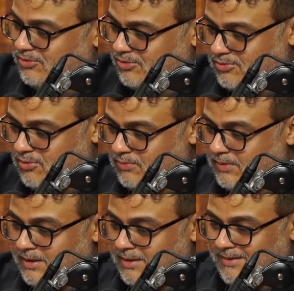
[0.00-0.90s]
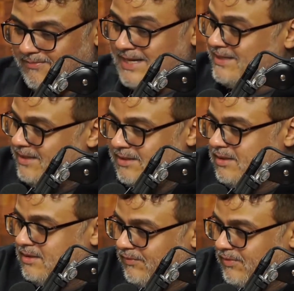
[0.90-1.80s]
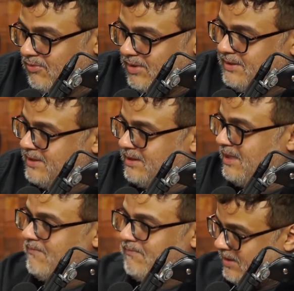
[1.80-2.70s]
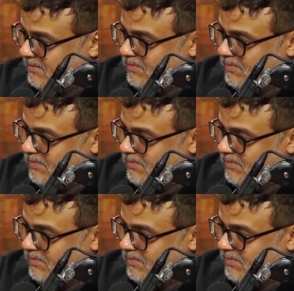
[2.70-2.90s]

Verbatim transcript: show, mas ele desviou em cima